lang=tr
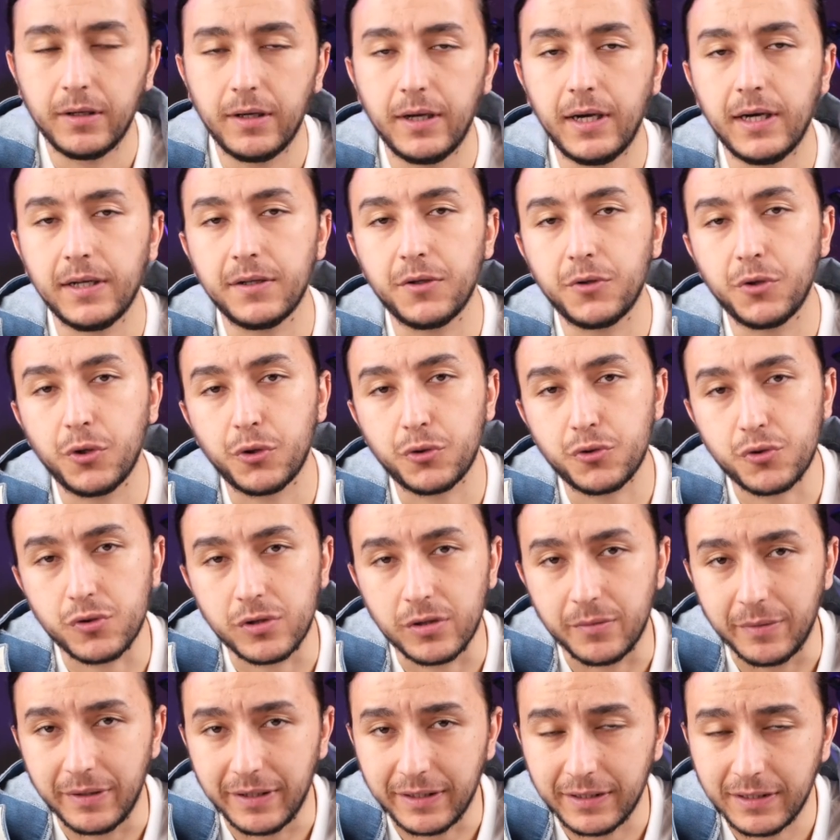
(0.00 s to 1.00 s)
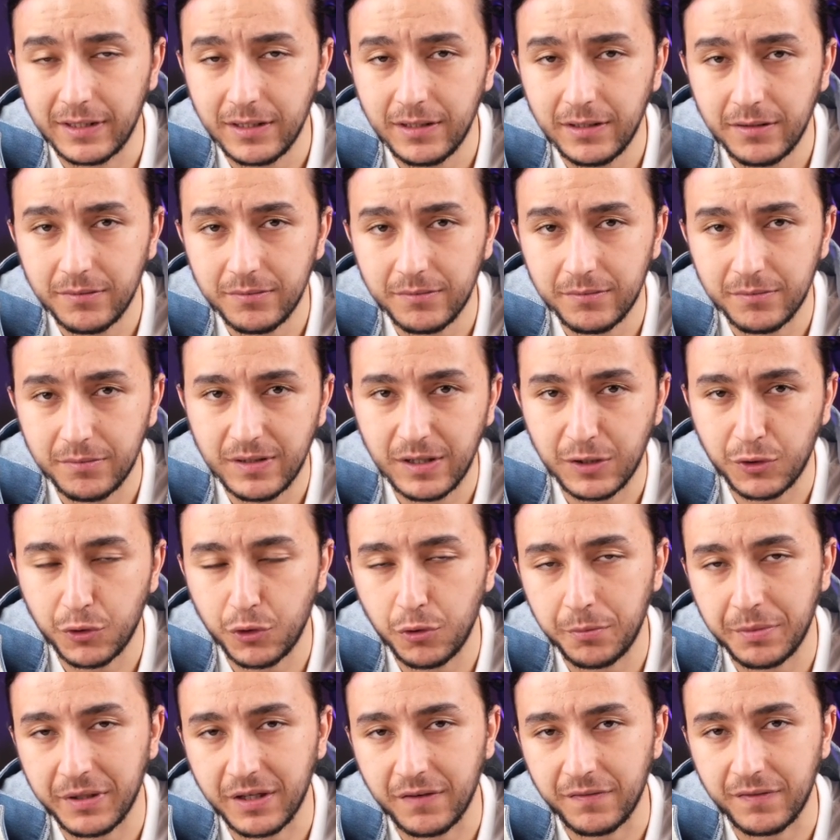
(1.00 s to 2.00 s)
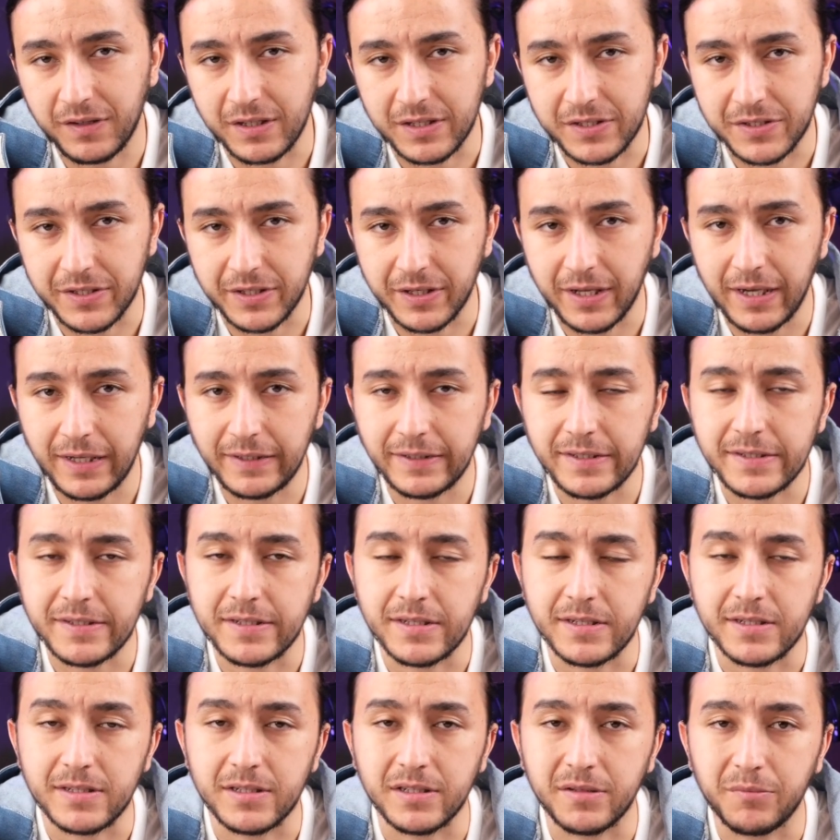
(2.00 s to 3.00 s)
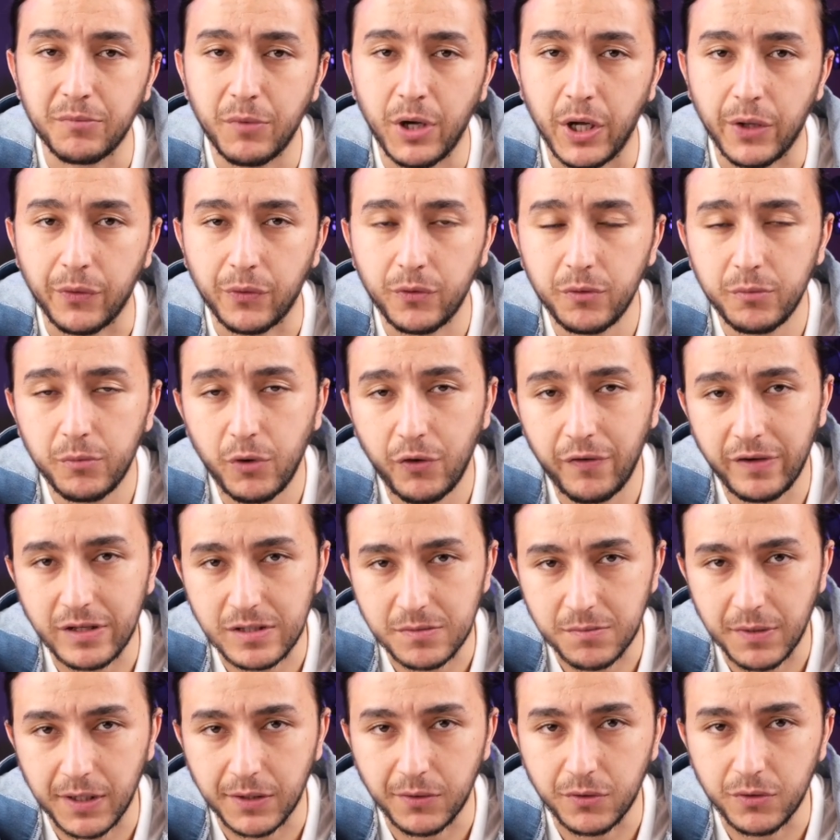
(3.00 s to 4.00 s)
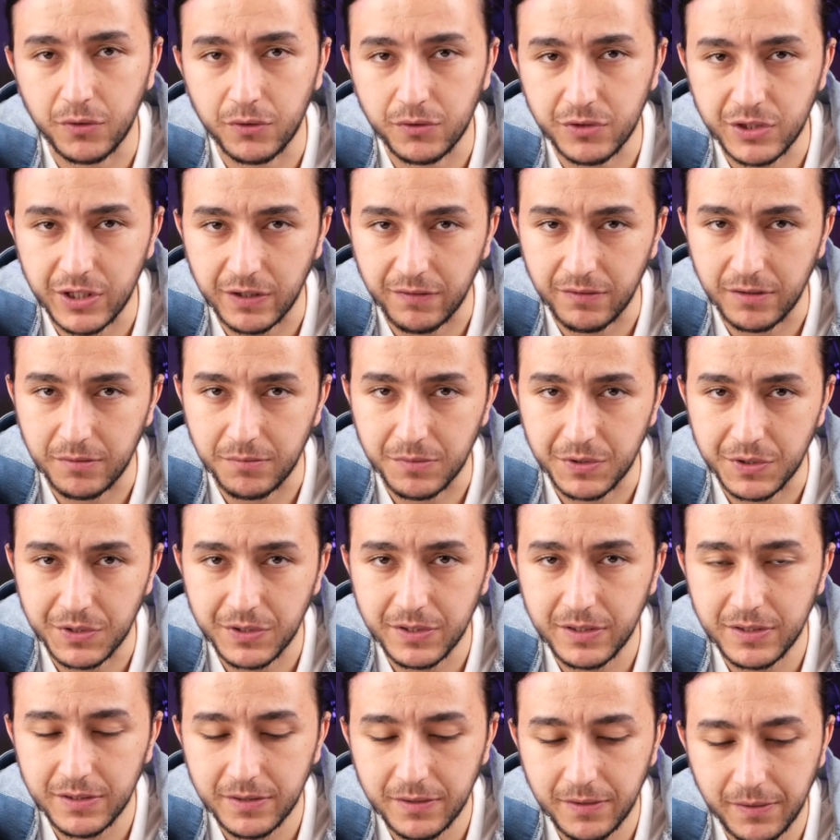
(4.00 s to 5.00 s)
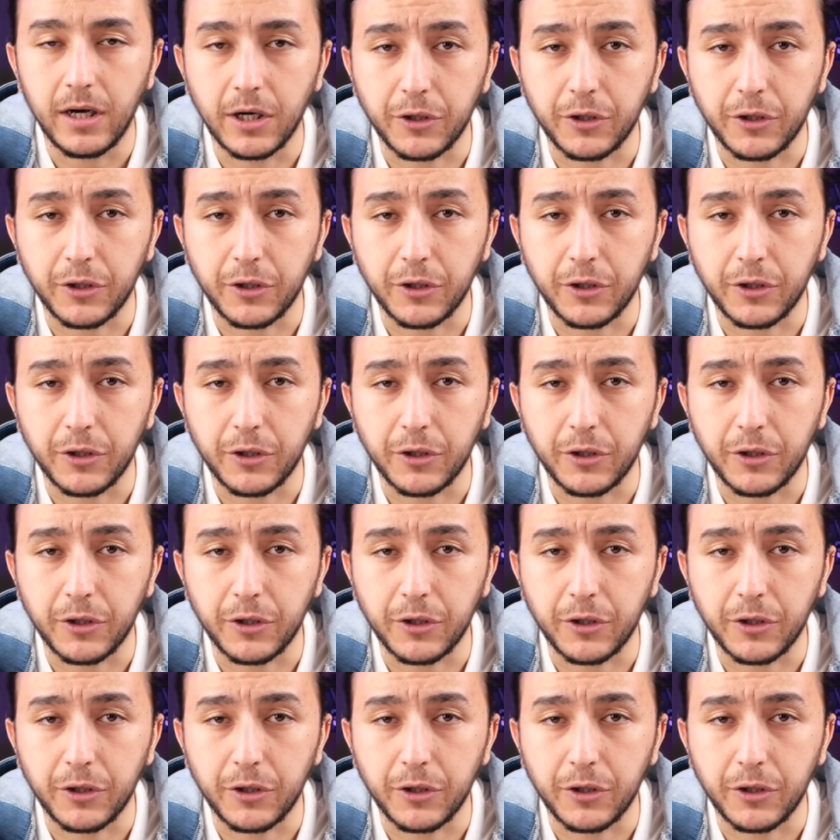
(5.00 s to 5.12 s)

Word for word: AD400 ile birlikte akülü para flaşların AD serisinin mount'u Bowens mount'u çevrilmiştir.